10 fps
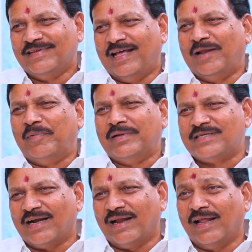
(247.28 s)
ఆయన
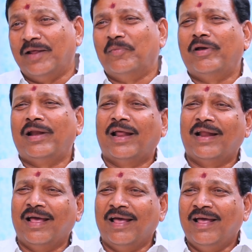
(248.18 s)
పిలిచినాడా నేను
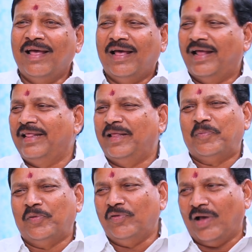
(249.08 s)
పోయినానా అనేది
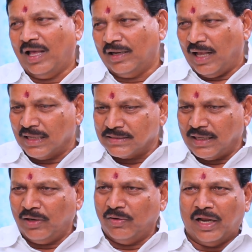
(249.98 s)
ఎప్పుడు ఆయన ఆ
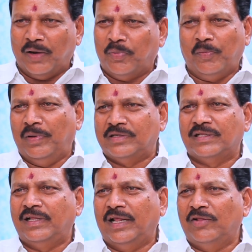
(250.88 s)
స్థాయిలో నన్ను ఎప్పుడు
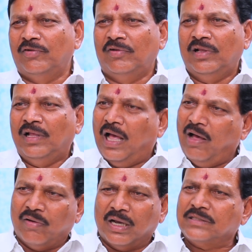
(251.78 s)
పిలిచింది లేదు
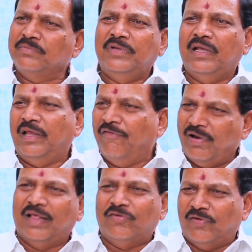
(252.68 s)
అవకాశం
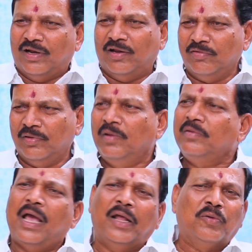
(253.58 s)
ఇవ్వలేదు కూడా నేను
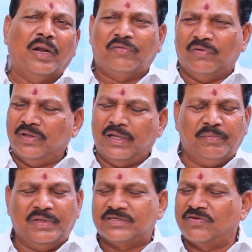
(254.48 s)
ఆయన కూడా అటువంటిది
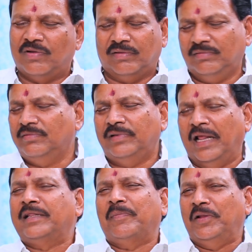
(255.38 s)
ఏం తీసుకోలేదు
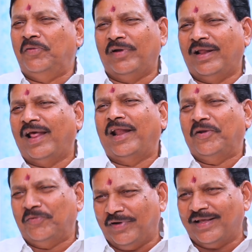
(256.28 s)
నేను అంత పెద్దోడిని ఆయన
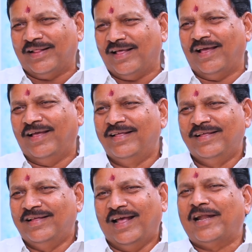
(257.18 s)
అనుకుంటే కదా
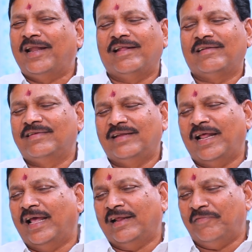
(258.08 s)
Hmm.
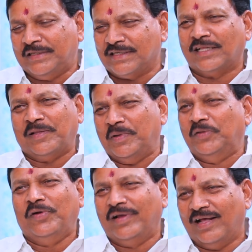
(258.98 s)
ఆయన పిలిచేంత
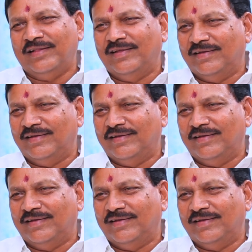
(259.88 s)
పెద్దోడిని కాదు